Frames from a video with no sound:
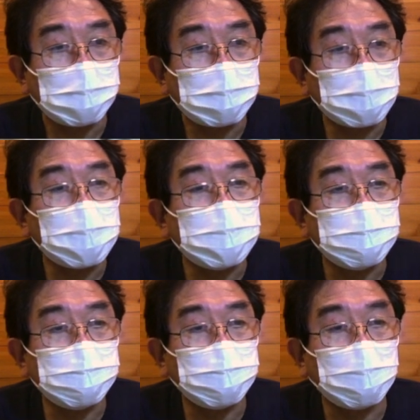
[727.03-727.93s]
リリース
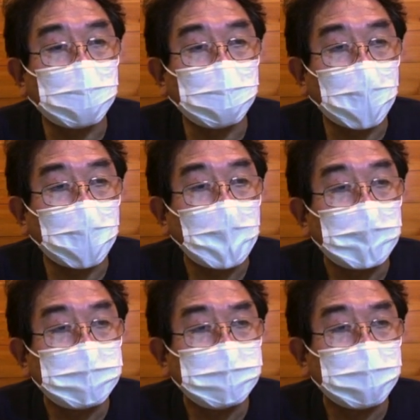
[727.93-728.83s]
する人なので、
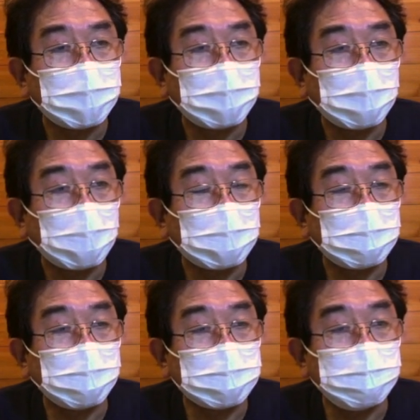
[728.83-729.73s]

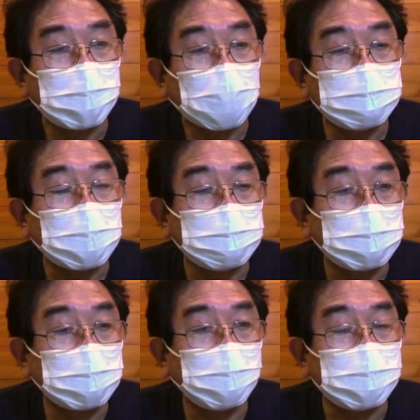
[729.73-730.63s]
これ全部カツです
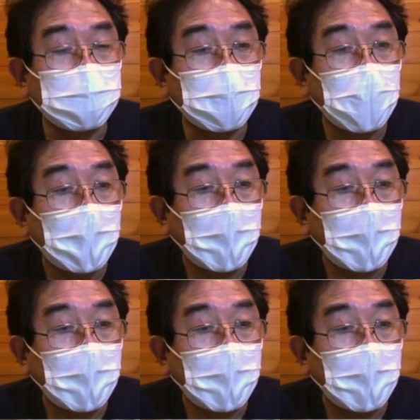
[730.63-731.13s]
ね。生きてますね。